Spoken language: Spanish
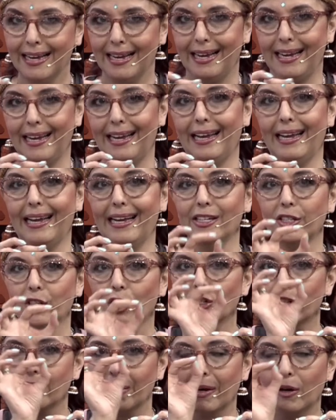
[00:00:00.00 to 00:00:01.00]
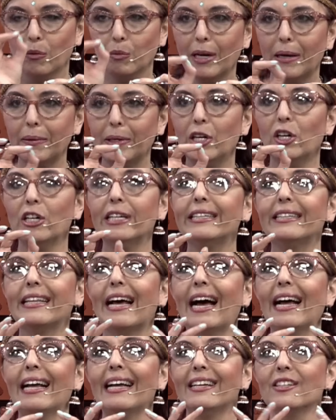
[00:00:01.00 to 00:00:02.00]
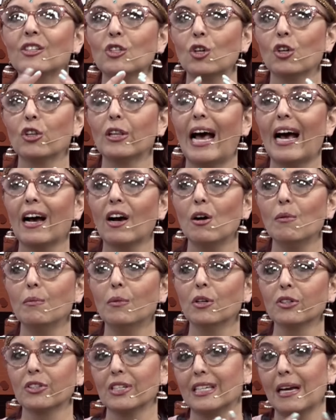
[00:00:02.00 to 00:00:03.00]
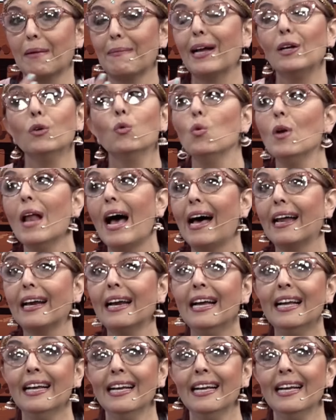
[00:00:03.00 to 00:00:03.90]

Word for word: que el sol se ve como una virolita, eso da como, se llama anular,